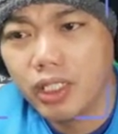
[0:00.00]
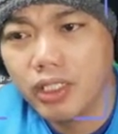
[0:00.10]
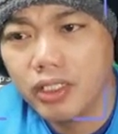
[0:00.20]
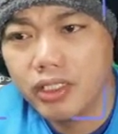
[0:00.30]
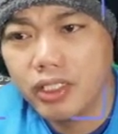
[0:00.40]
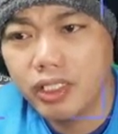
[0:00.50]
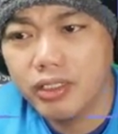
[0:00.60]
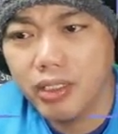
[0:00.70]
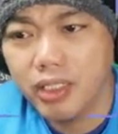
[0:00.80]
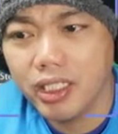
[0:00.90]
And
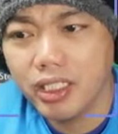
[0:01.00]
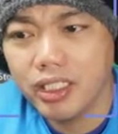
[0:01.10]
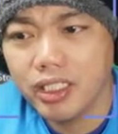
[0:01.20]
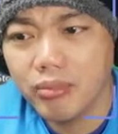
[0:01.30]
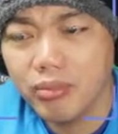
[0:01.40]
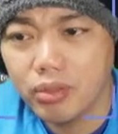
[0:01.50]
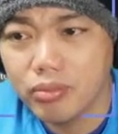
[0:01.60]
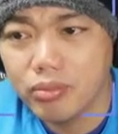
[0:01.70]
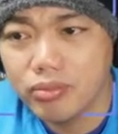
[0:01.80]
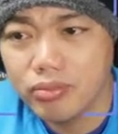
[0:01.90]
then, makikita mo
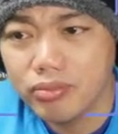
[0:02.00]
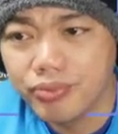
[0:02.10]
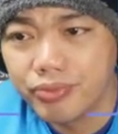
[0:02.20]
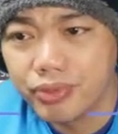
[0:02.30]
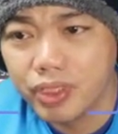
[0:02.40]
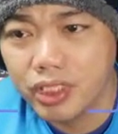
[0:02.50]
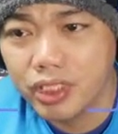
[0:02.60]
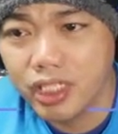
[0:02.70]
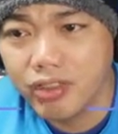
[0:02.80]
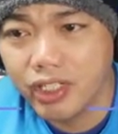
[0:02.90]
tong
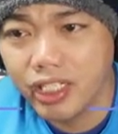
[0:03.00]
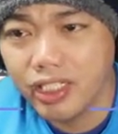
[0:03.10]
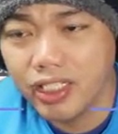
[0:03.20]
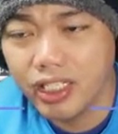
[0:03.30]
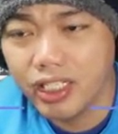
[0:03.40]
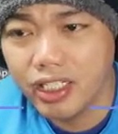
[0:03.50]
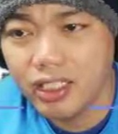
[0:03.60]
isang red na